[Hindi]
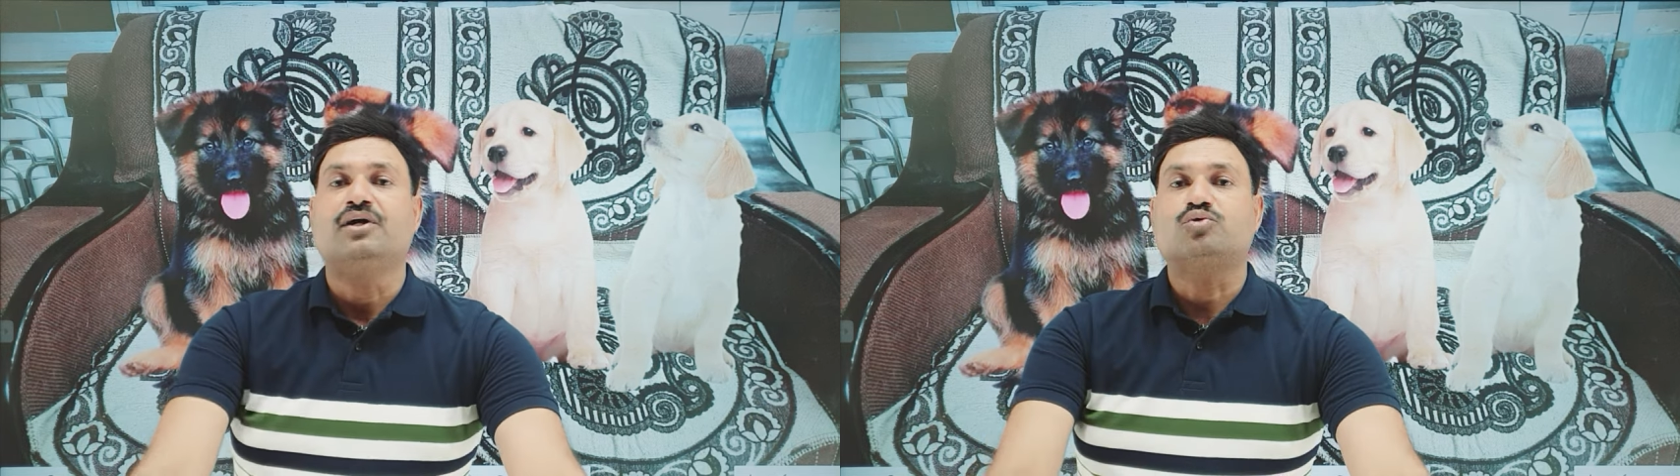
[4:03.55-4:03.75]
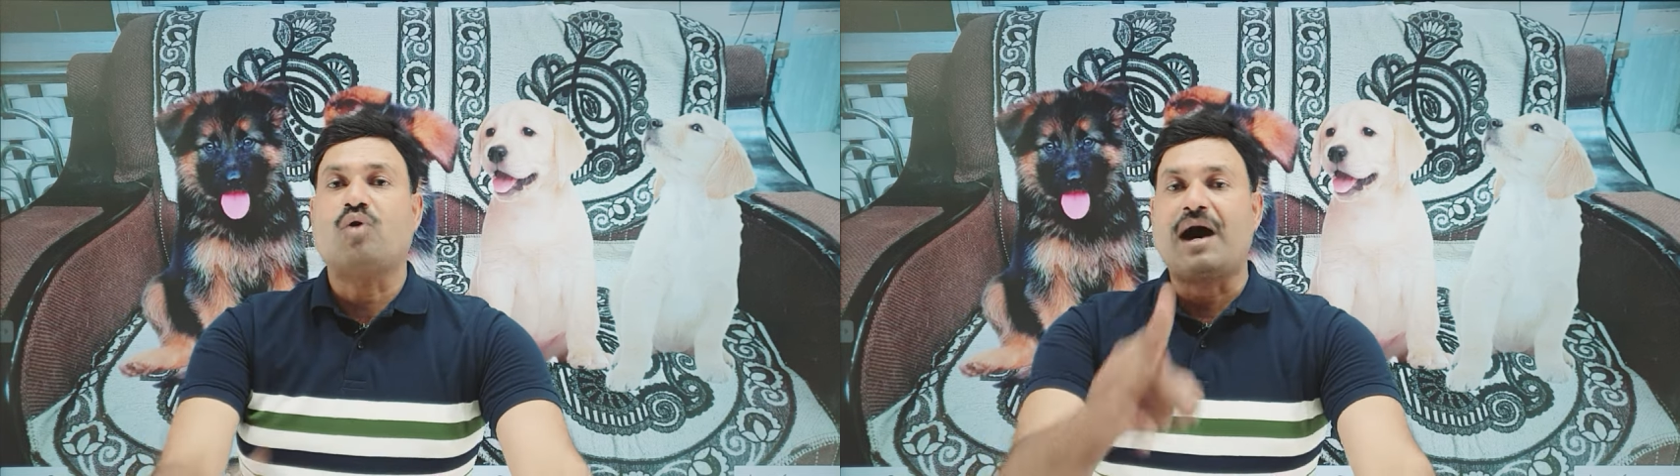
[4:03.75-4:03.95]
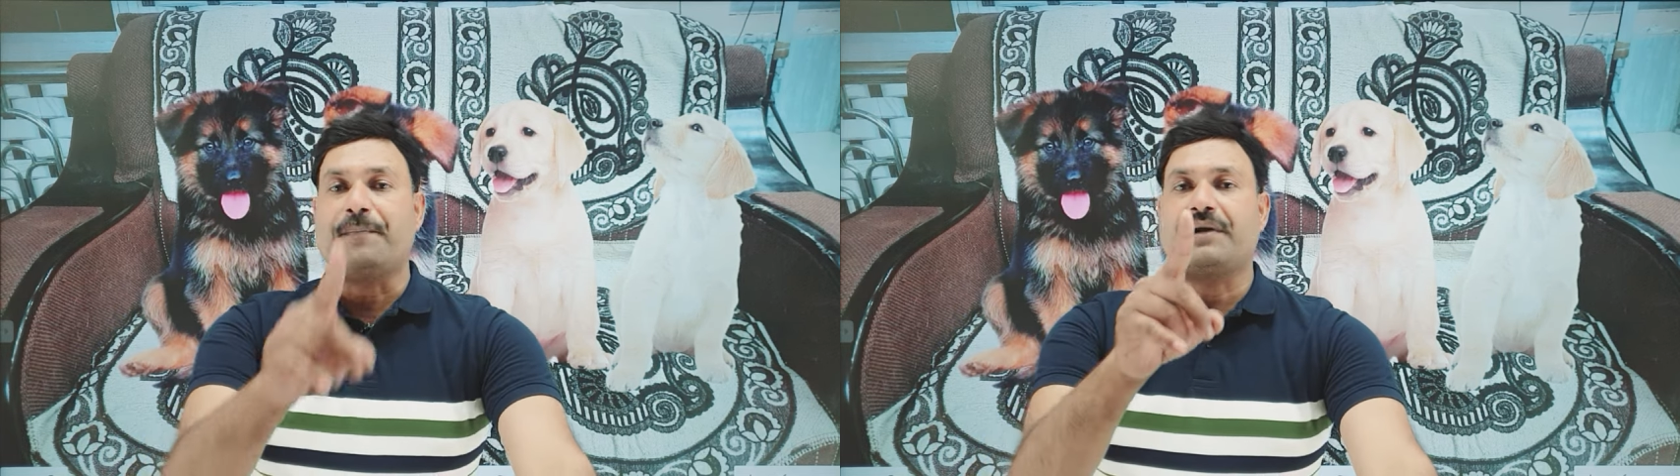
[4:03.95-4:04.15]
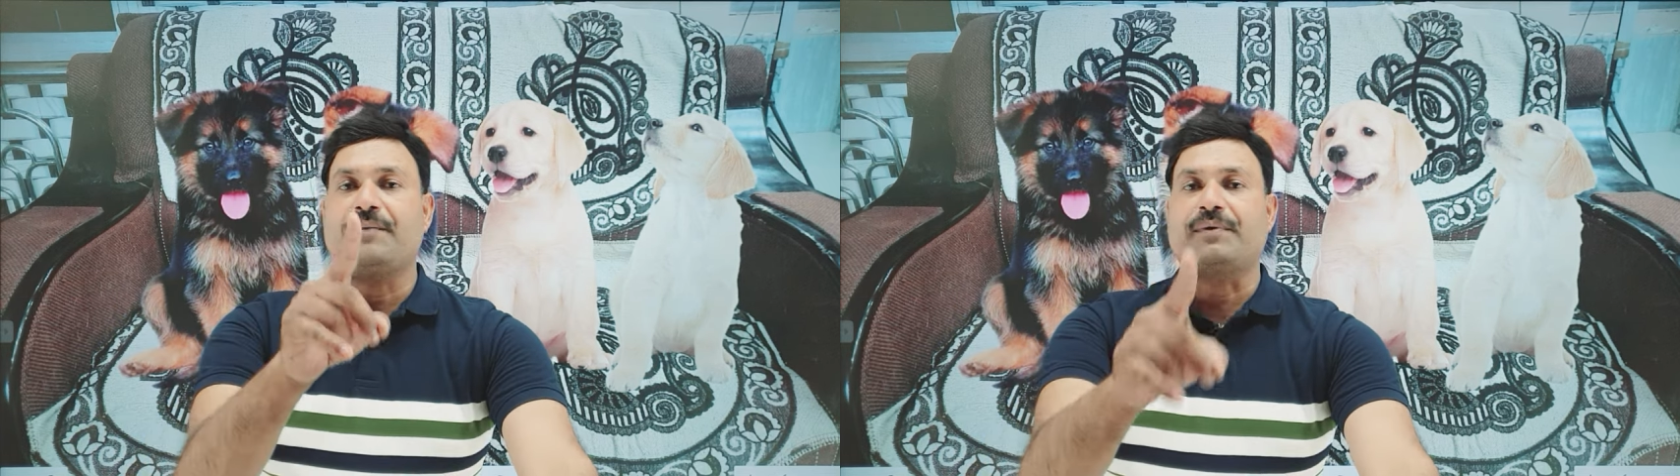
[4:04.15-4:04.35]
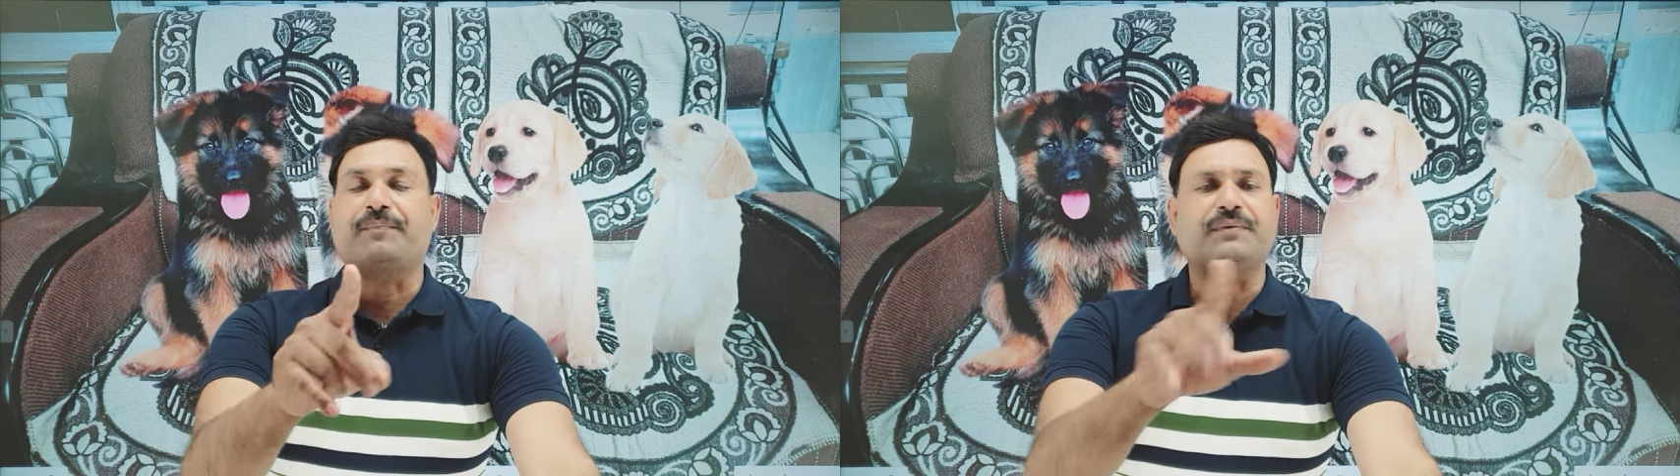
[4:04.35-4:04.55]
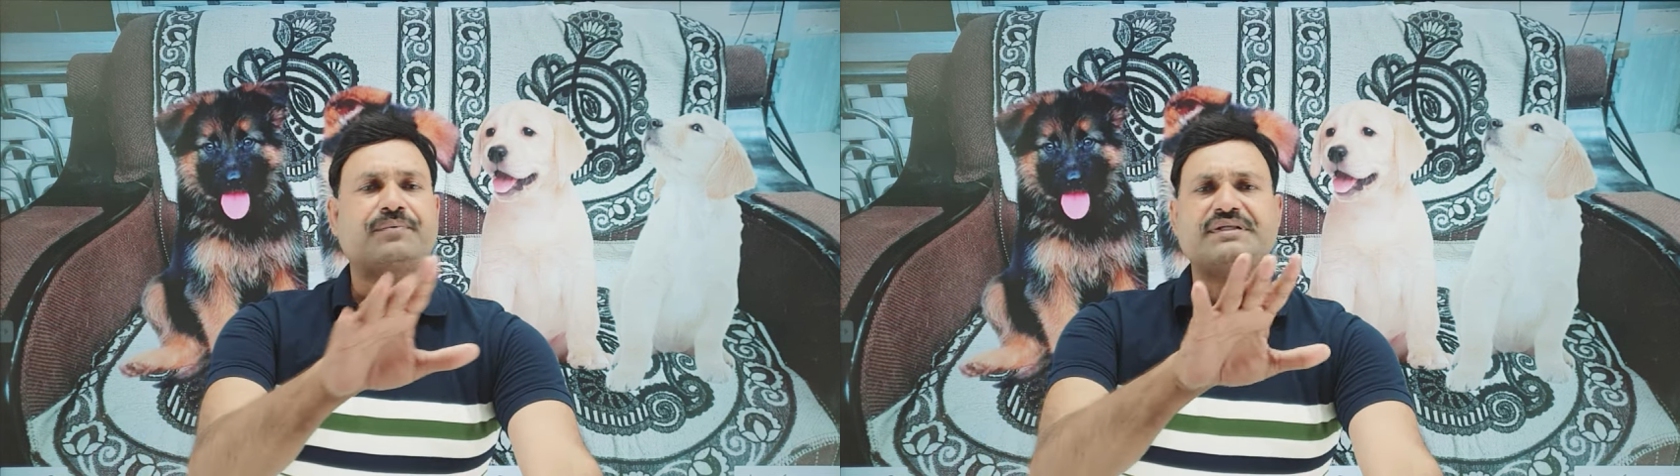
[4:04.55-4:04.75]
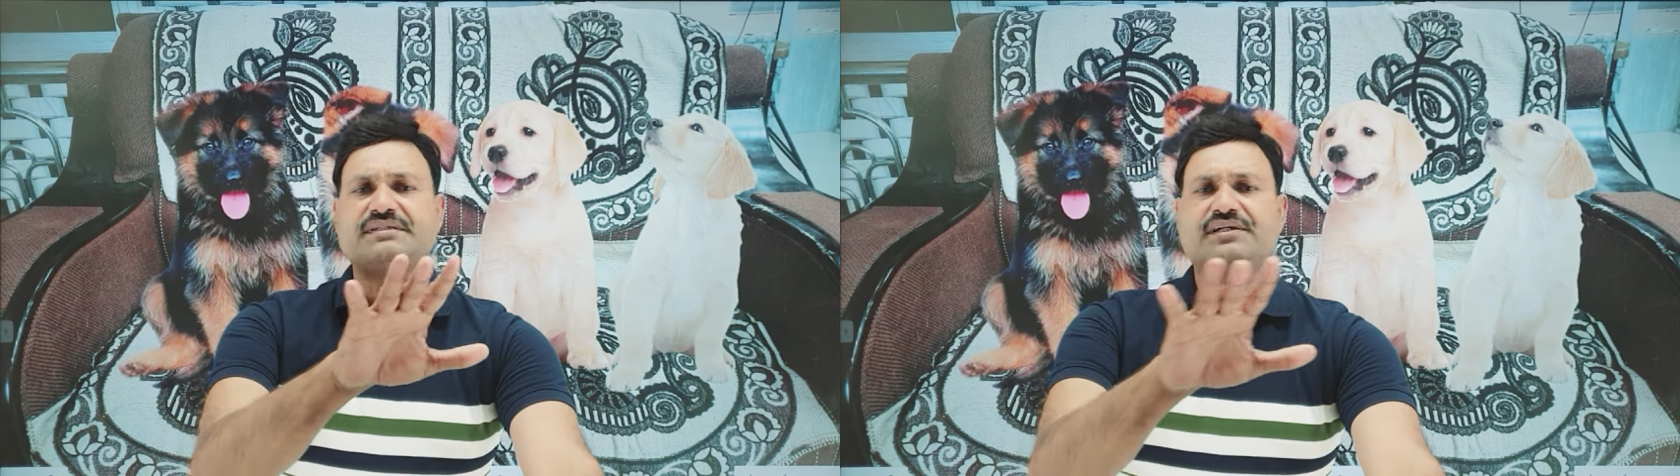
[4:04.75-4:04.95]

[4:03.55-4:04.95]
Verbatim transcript: तो आपका पप्पी फिर से